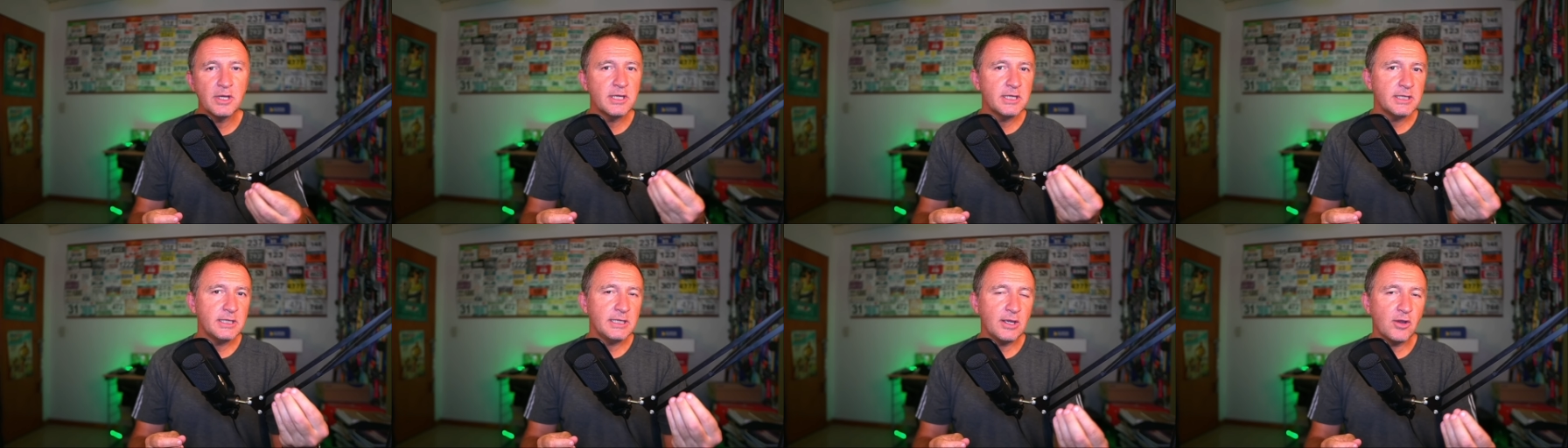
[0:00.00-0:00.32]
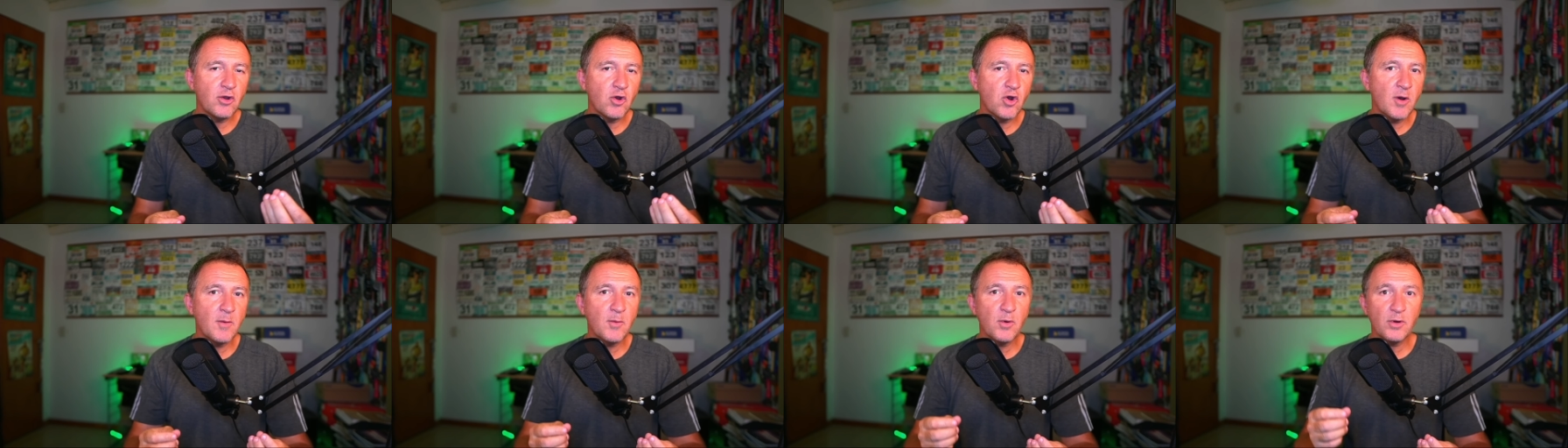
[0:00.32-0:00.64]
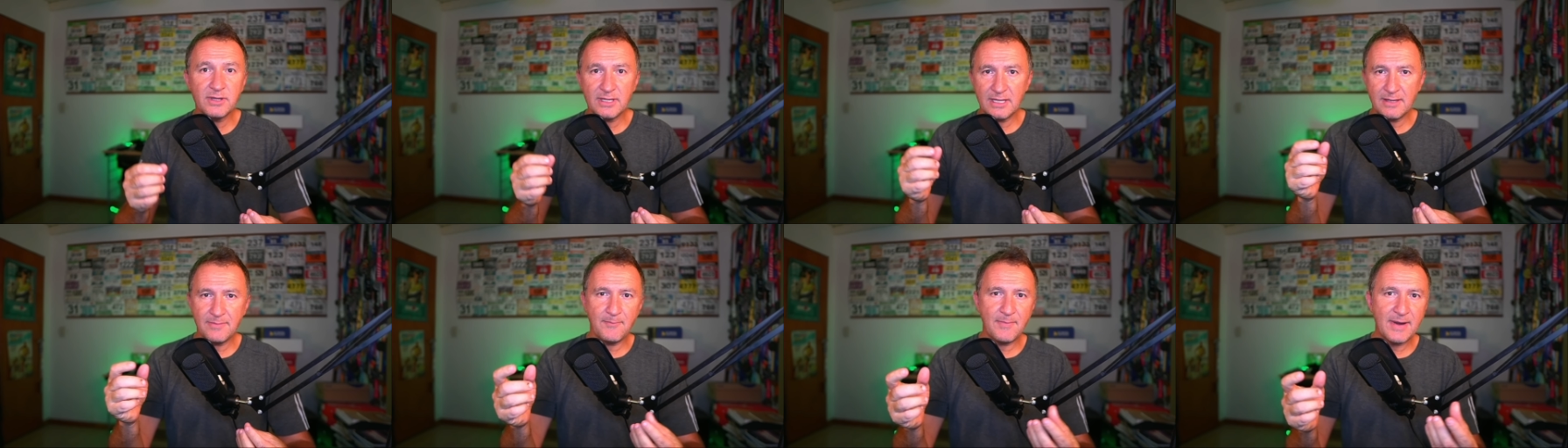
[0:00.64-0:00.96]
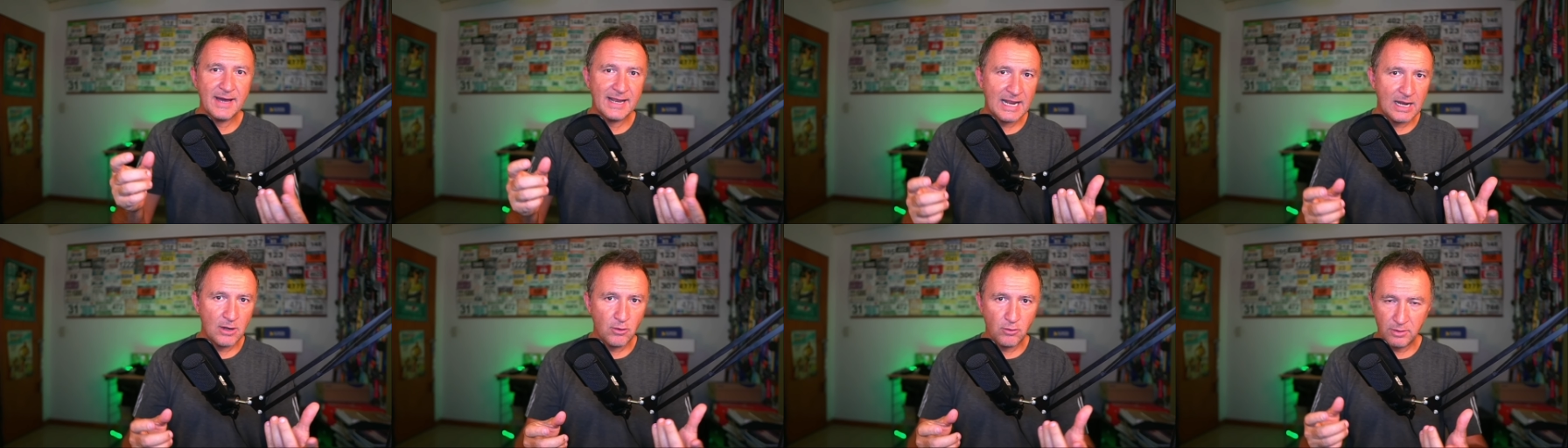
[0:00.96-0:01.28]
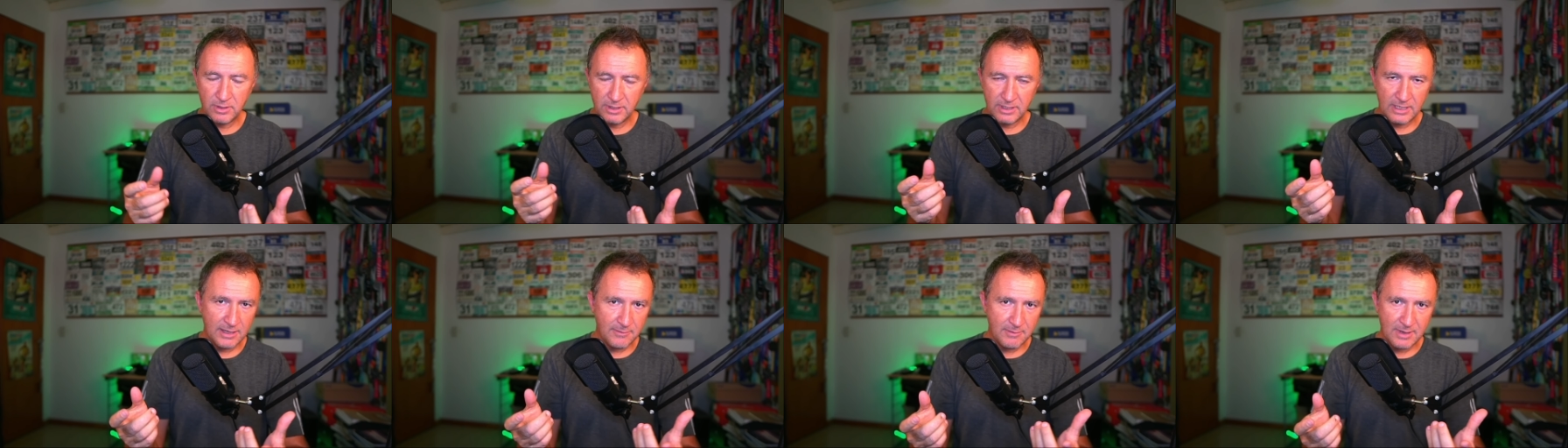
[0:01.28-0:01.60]
y cómo dispara los
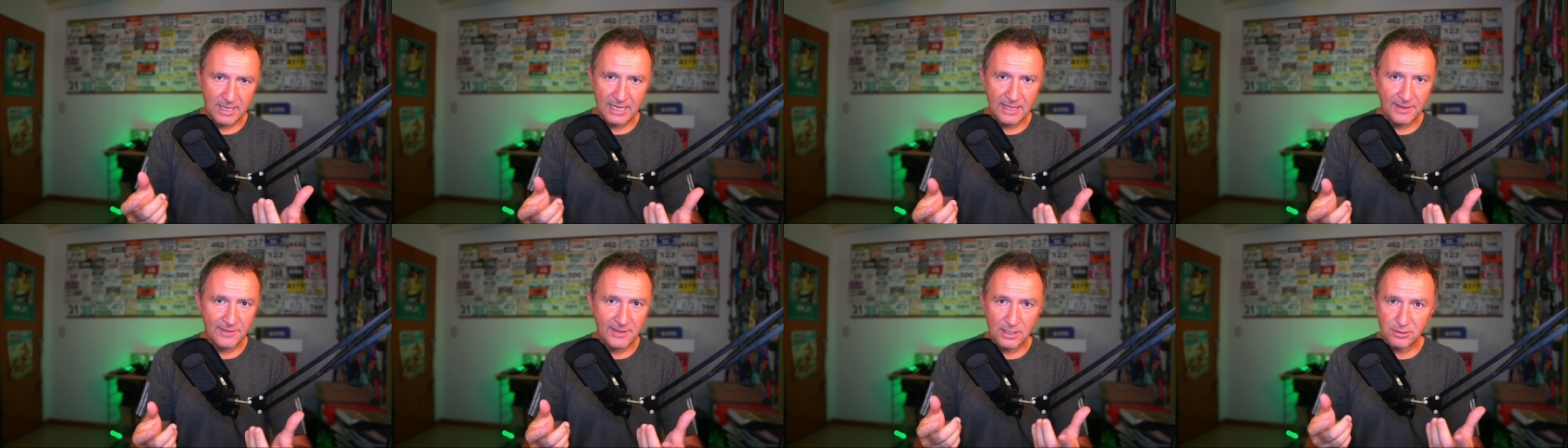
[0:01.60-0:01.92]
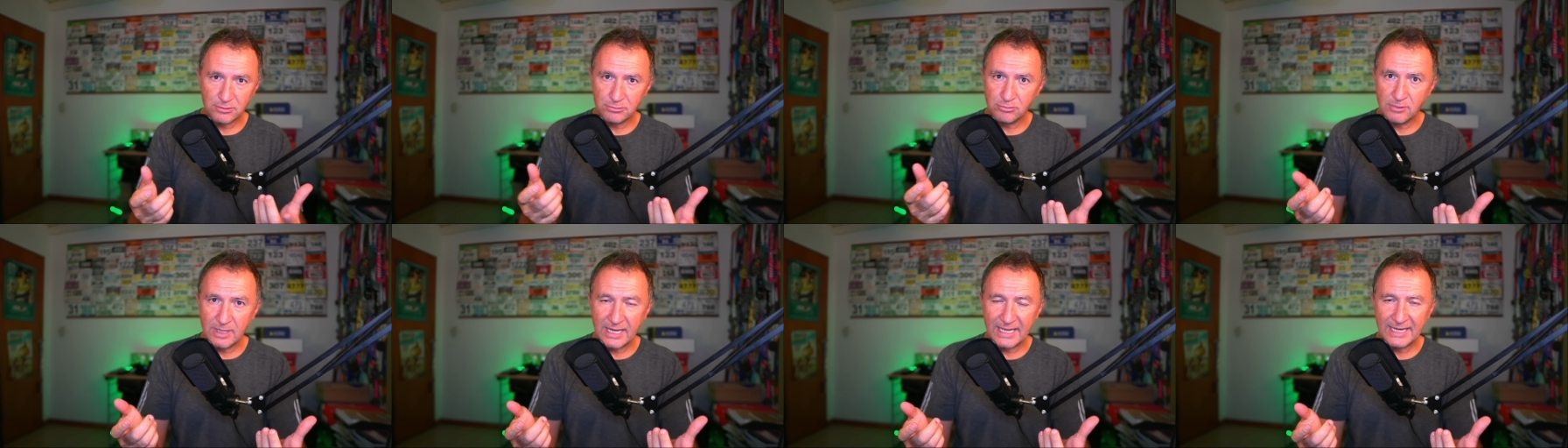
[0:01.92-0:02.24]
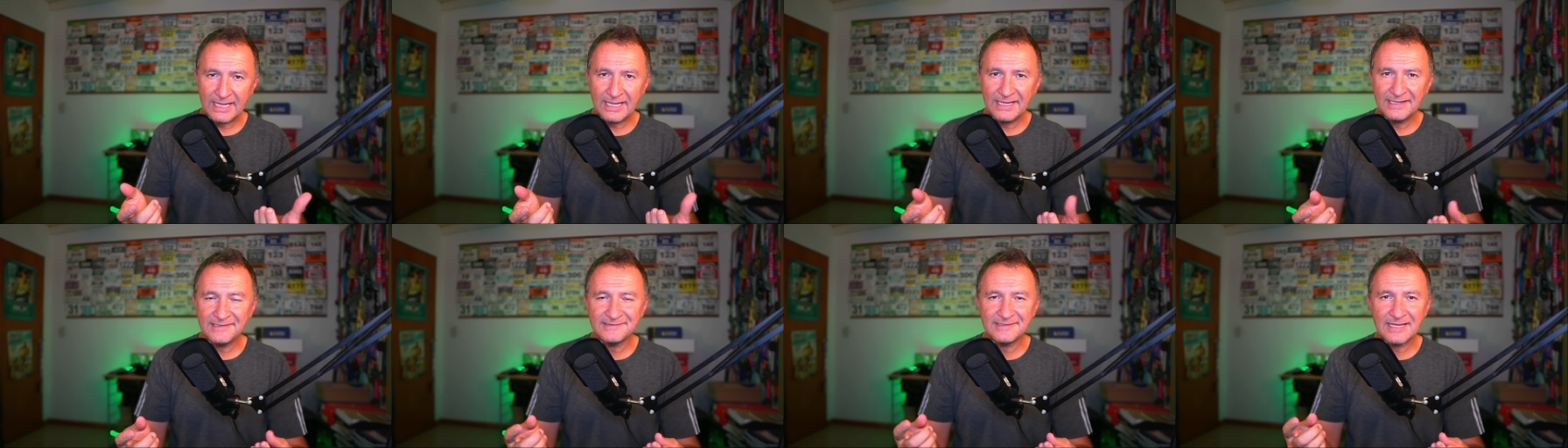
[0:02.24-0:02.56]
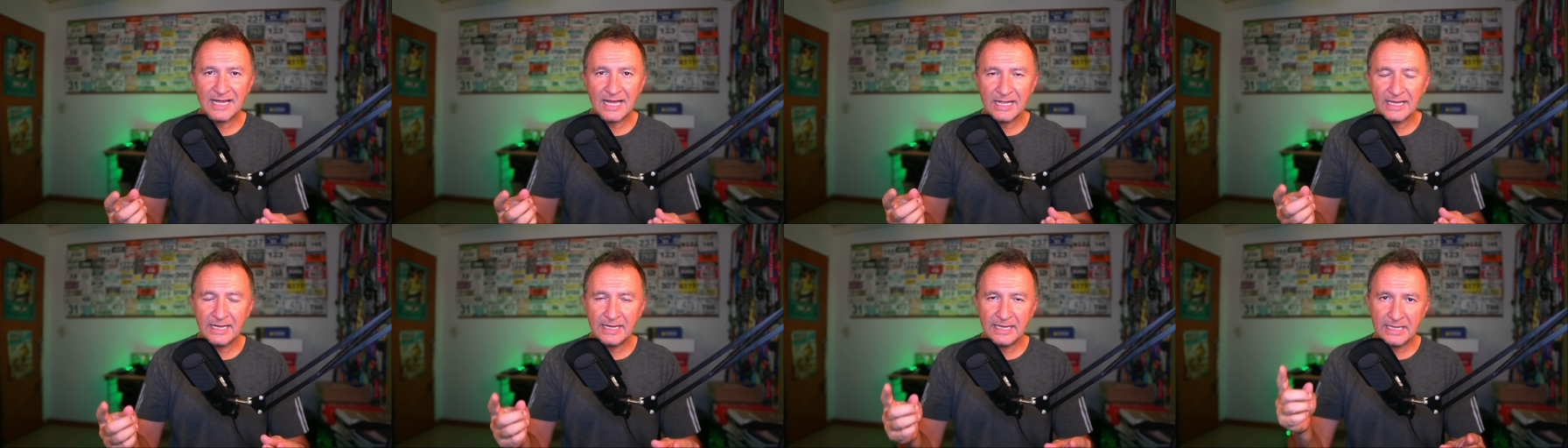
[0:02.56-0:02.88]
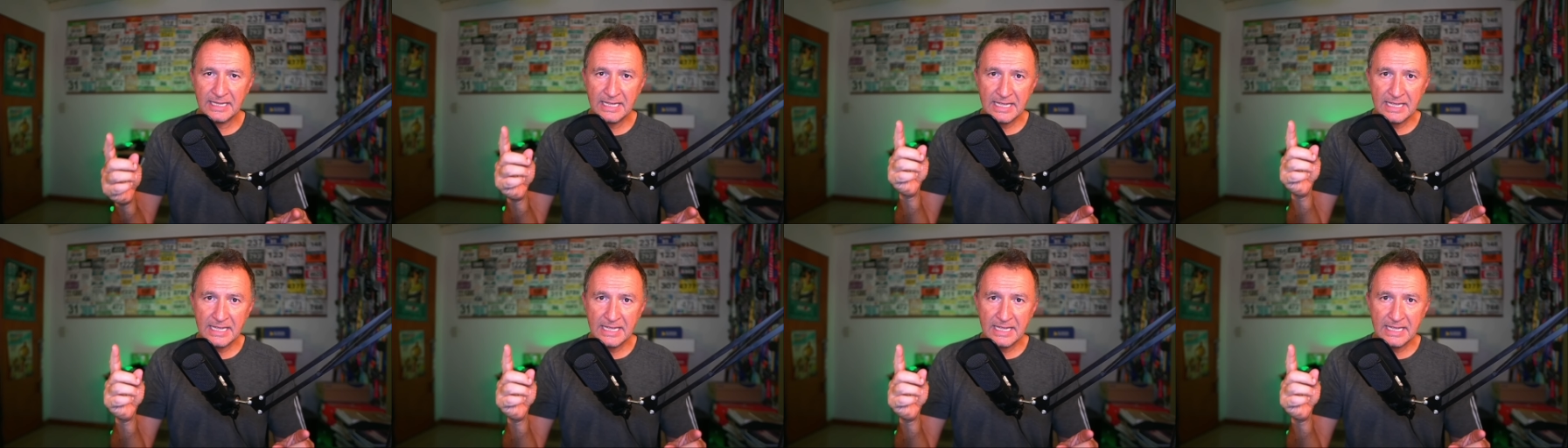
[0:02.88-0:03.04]
niveles de azúcar en sangre,